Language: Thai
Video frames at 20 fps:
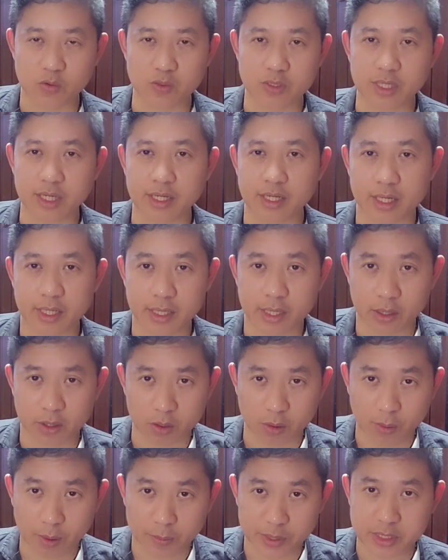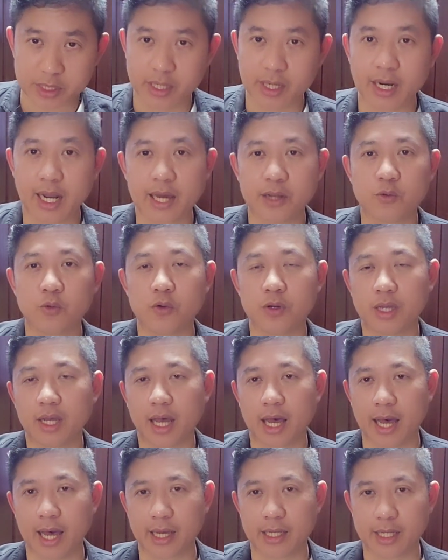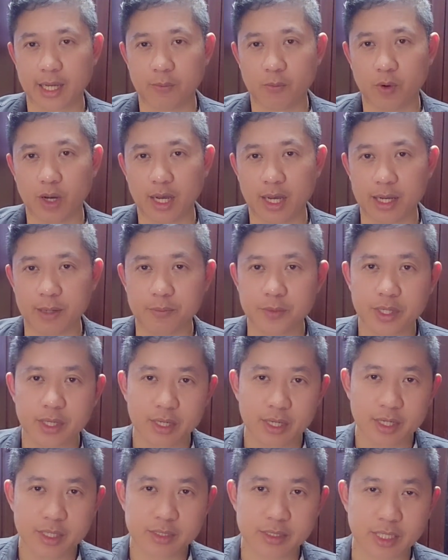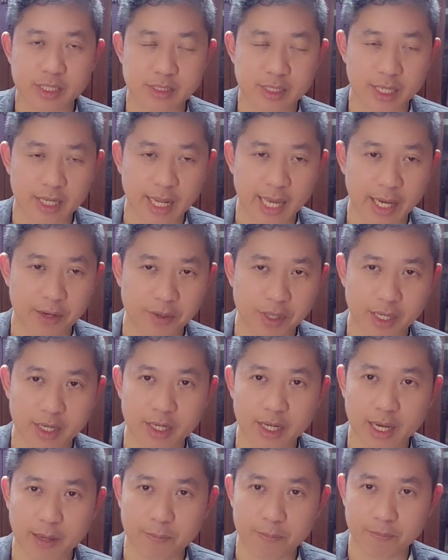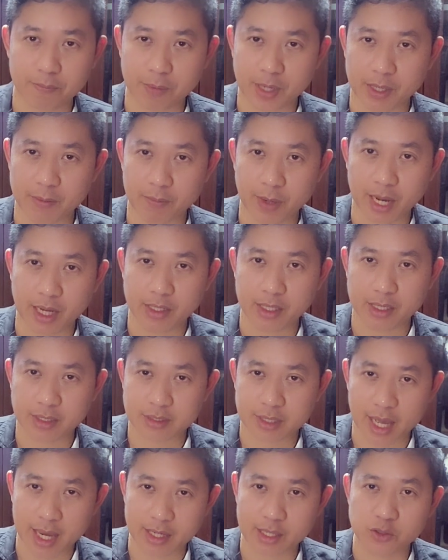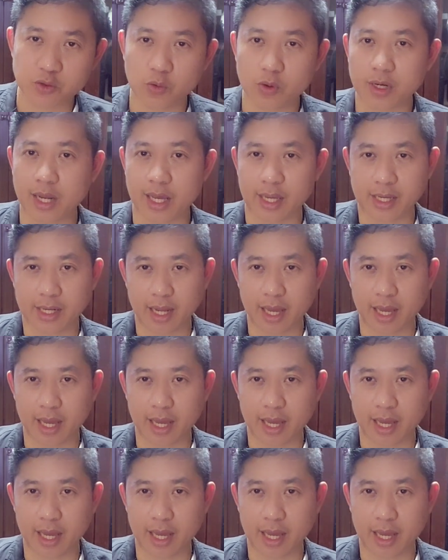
2404เนี่ยเดี๋ยวเราต้องมาพิจารณาดูเนื้อหาครับว่าจริงๆแล้วเนี่ยนะครับเป็นพระที่สร้างในช่วงไหน